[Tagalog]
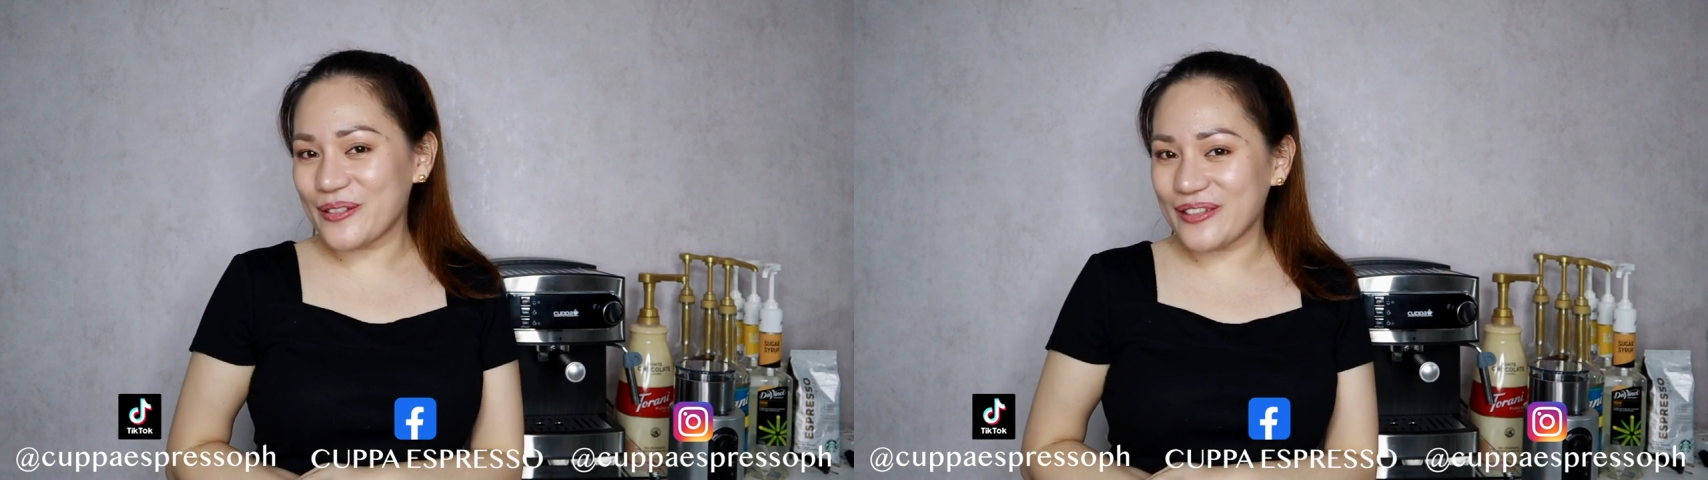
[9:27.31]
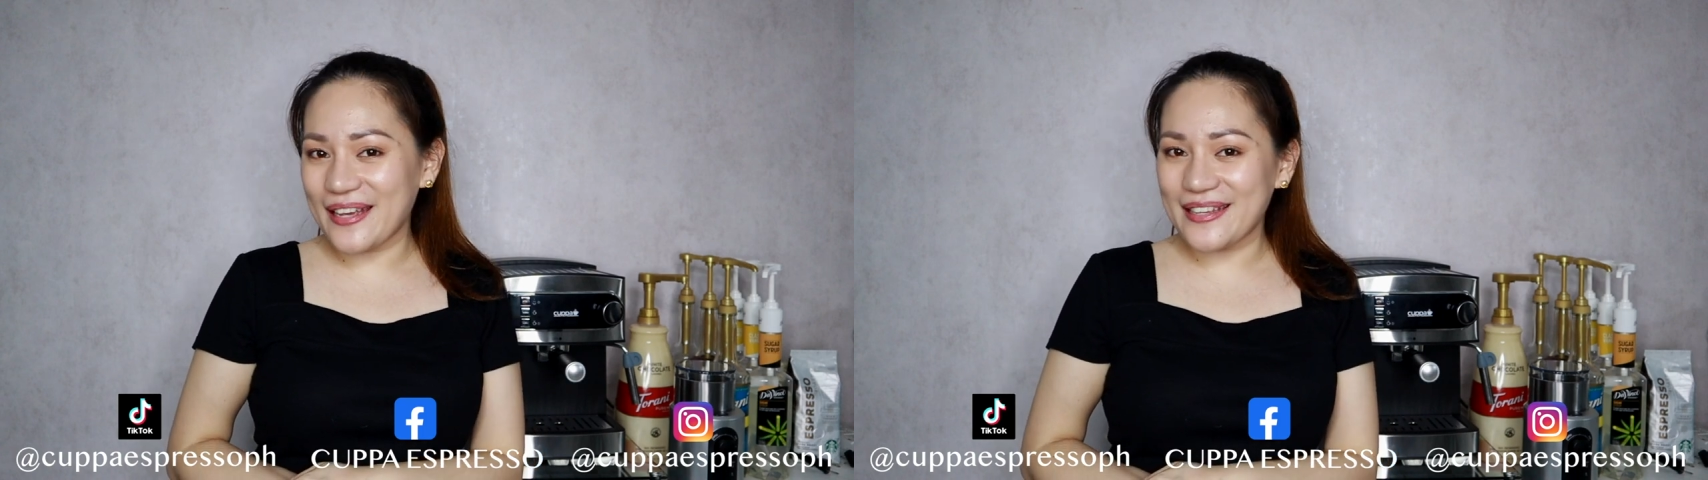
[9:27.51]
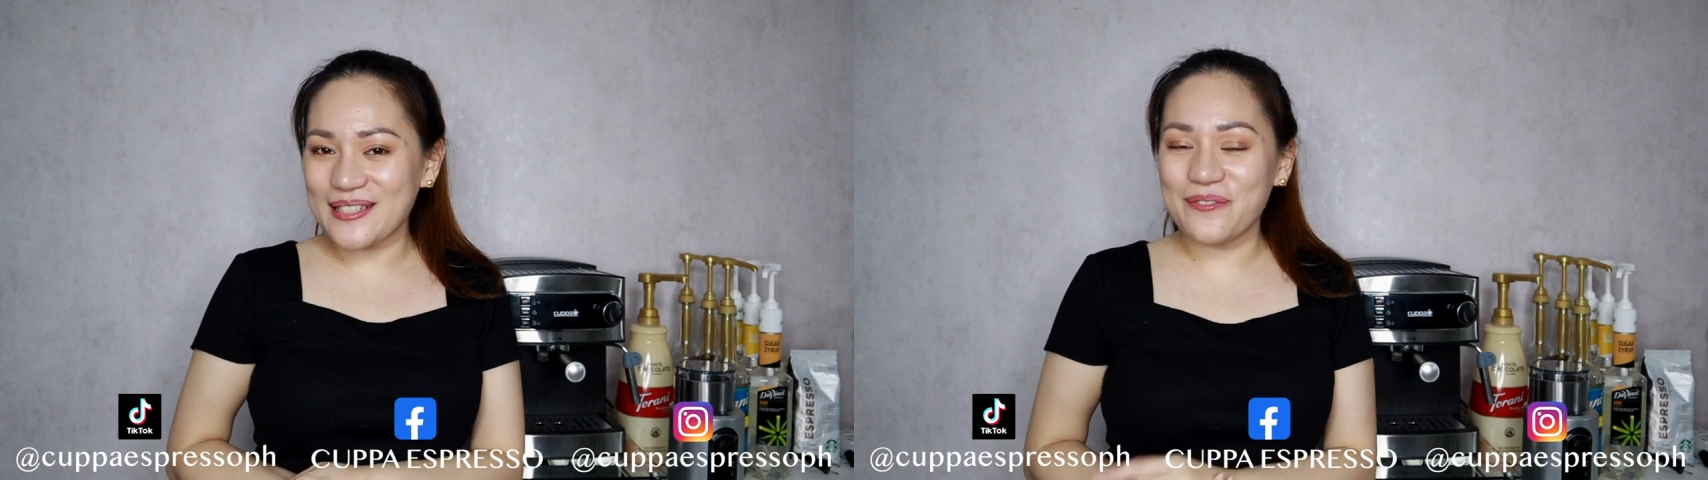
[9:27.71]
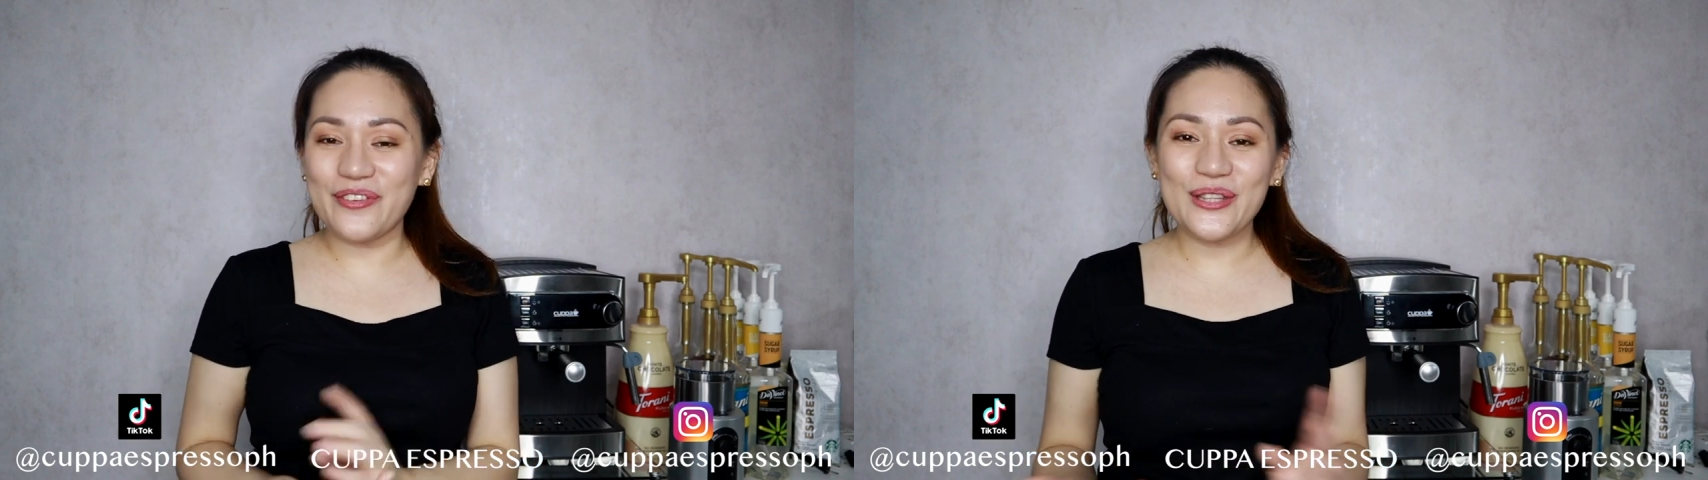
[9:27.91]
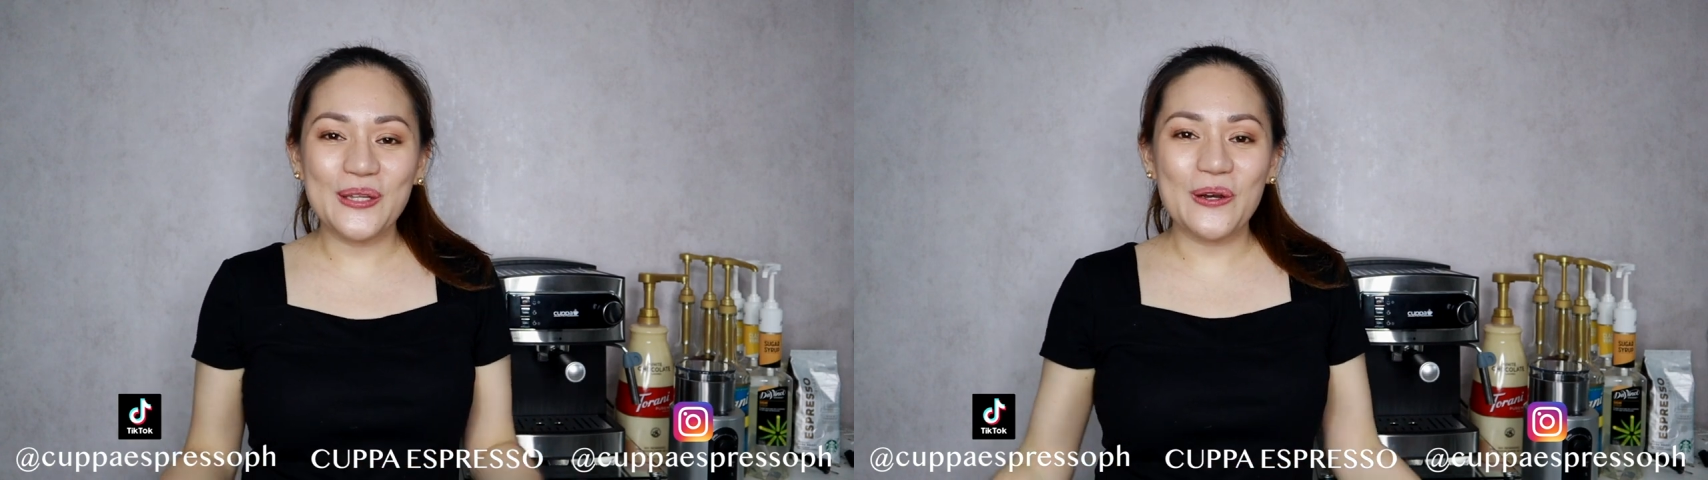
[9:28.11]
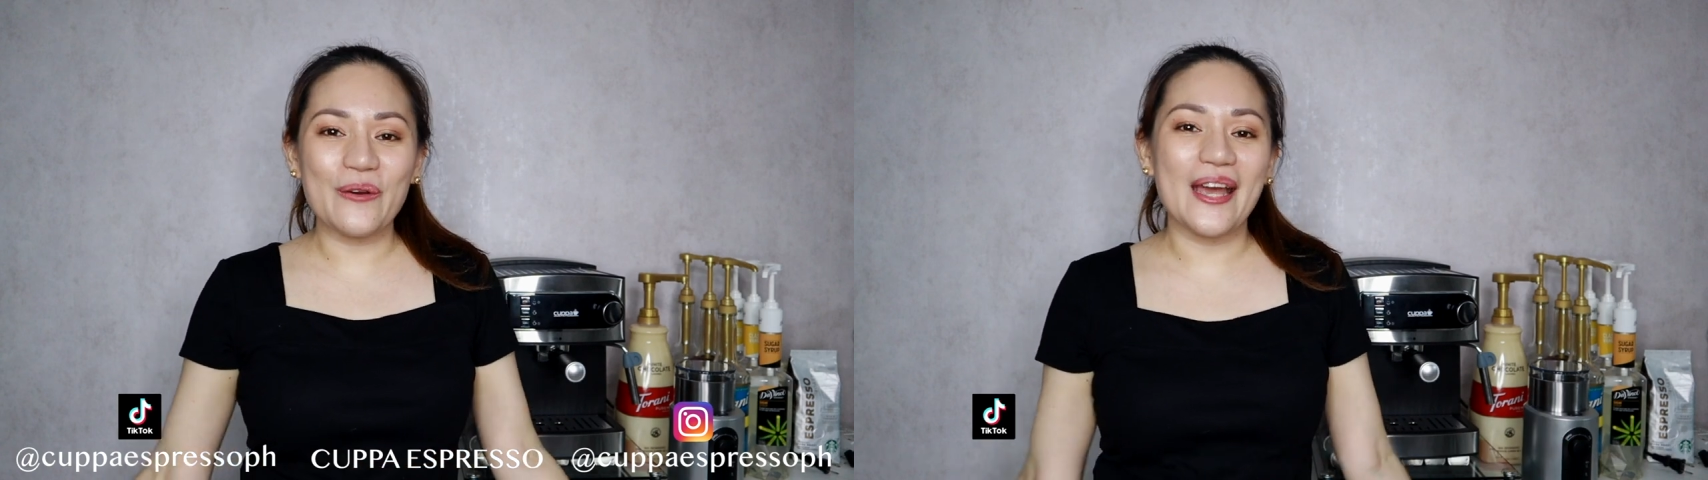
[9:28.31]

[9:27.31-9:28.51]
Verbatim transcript: today's video,